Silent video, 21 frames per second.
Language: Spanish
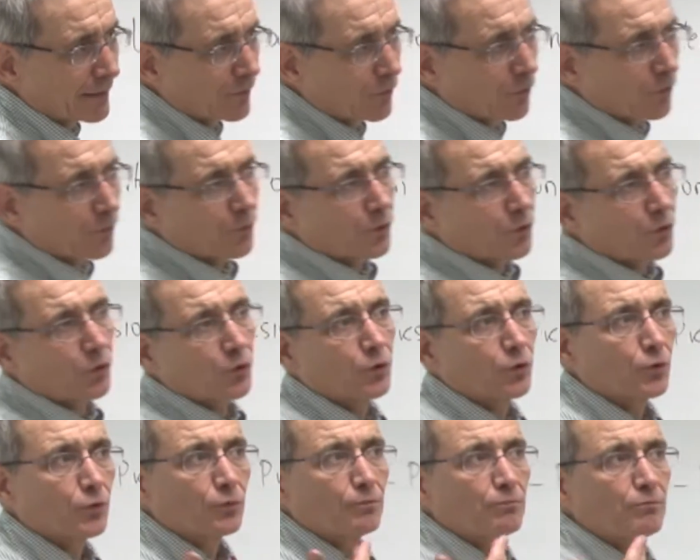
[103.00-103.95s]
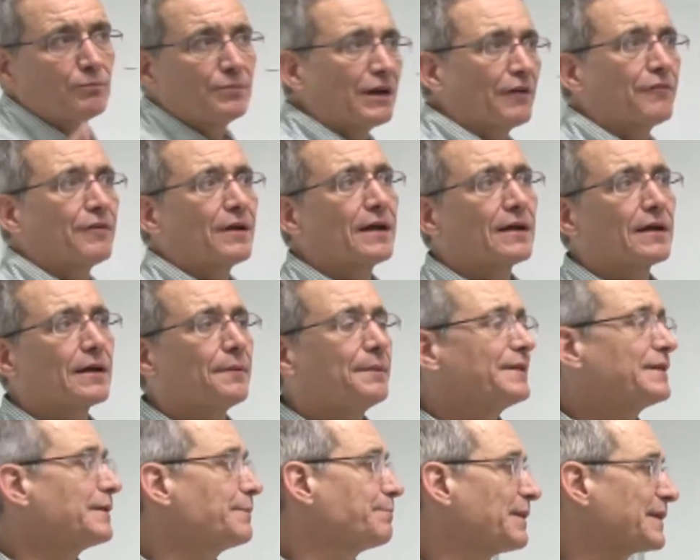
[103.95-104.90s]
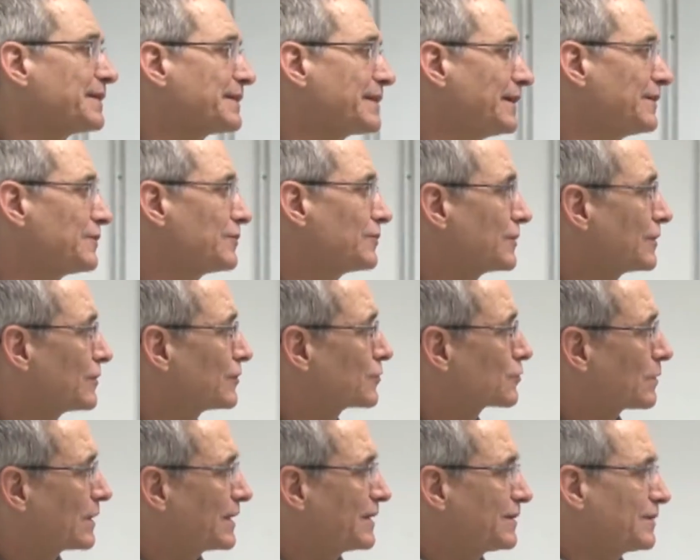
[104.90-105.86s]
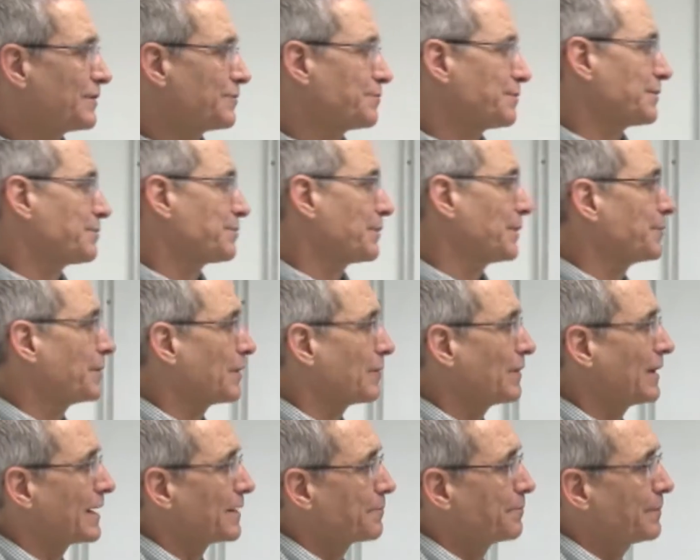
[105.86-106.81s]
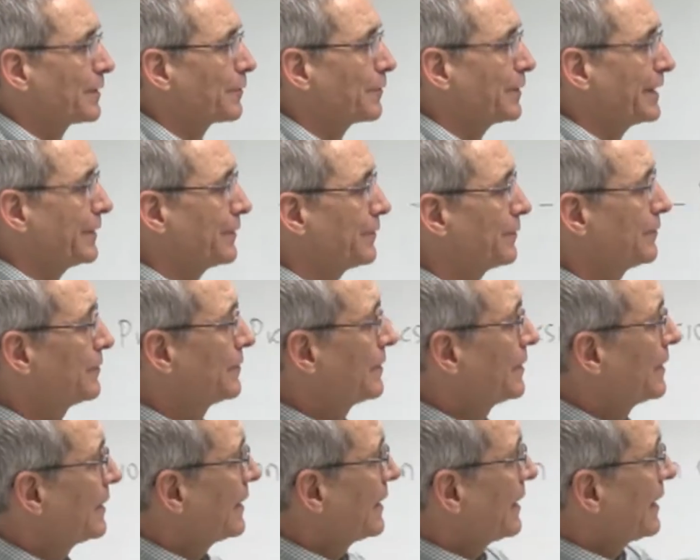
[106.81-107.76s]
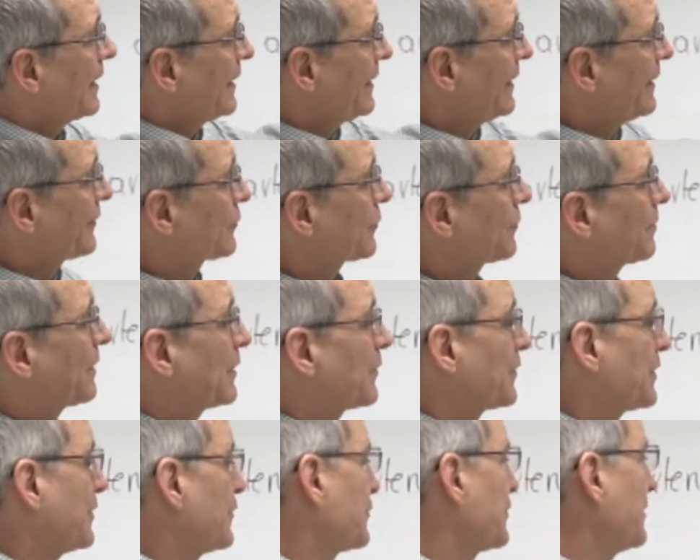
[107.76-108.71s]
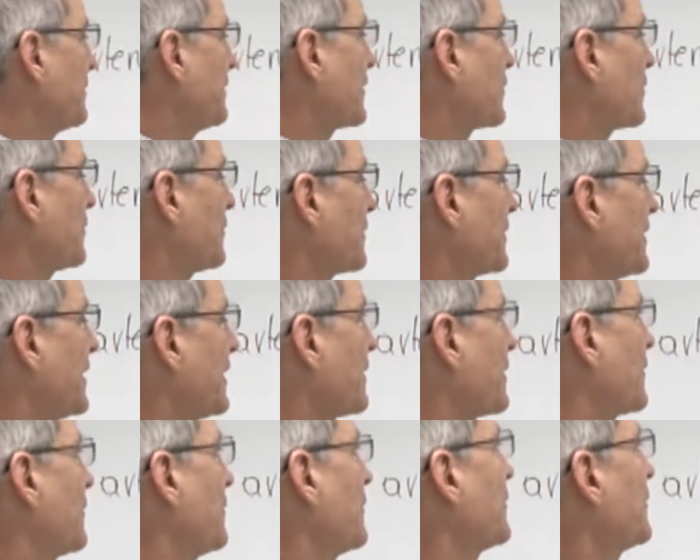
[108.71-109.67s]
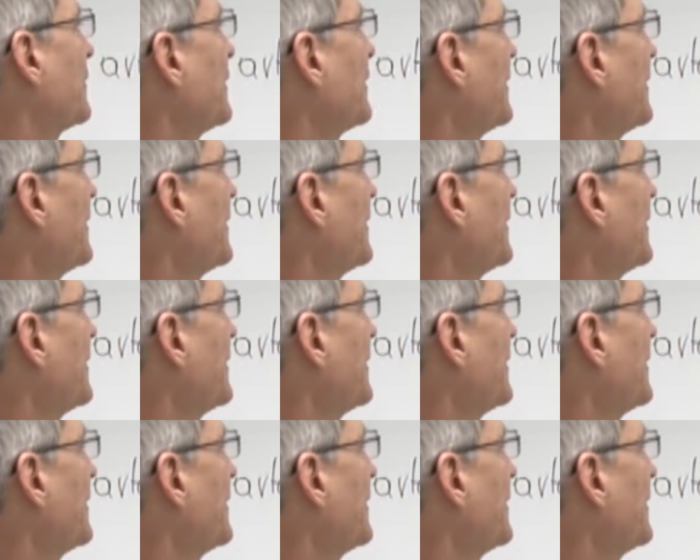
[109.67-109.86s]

como ya francamente hipertensos, de los cuales después podemos hablar. Pero bueno, estos valores nos sirven como guía, como